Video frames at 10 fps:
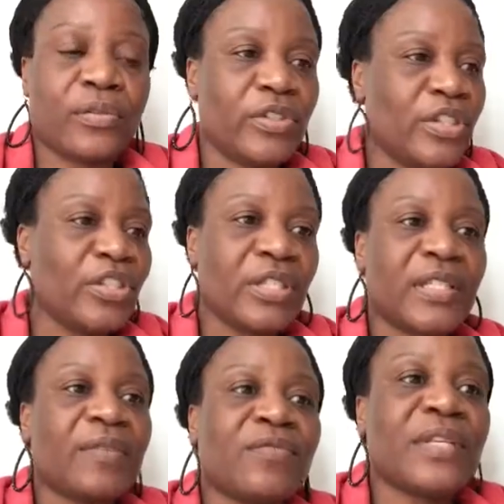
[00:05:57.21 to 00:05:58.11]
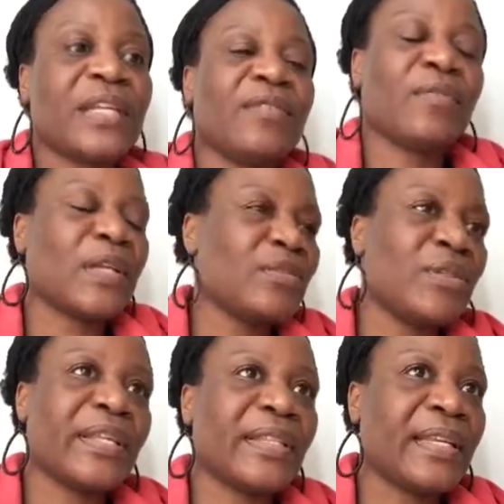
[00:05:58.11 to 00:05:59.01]
Cherchez ça, vous allez voir
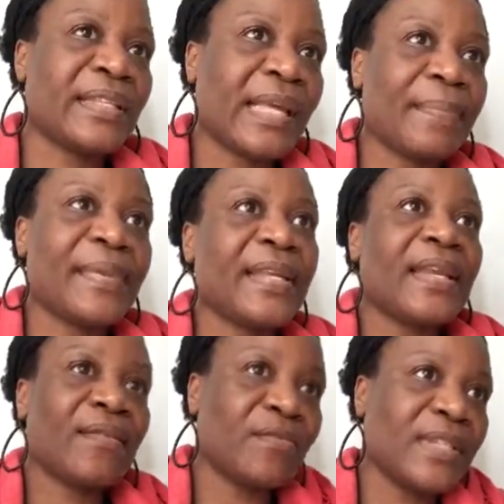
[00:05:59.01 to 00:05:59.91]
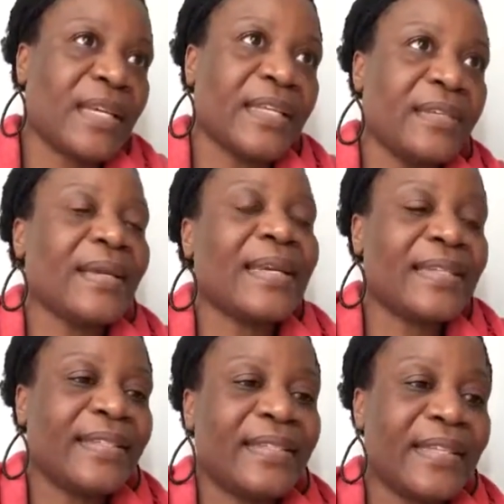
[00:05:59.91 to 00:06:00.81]
sur Internet. Tapez là, vous allez,
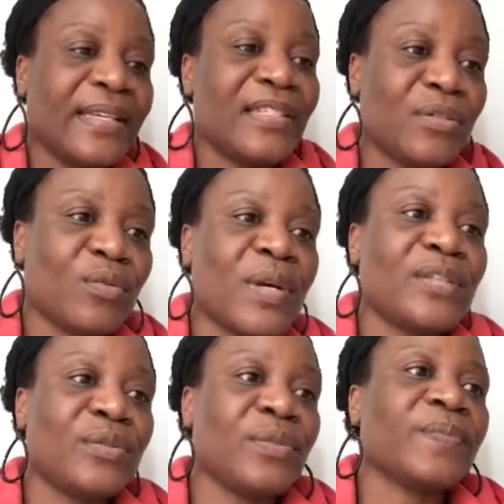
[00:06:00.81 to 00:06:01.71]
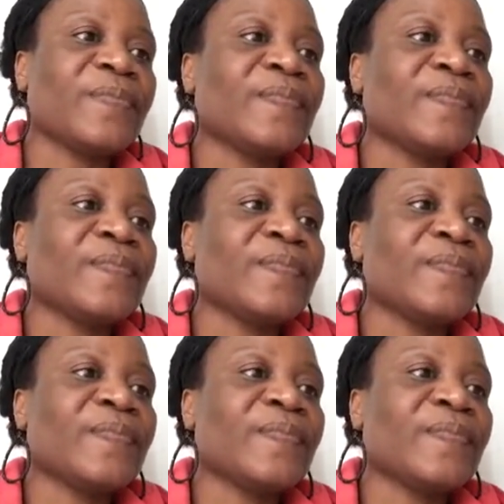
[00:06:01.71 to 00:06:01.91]
allez-y dans l'histoire de,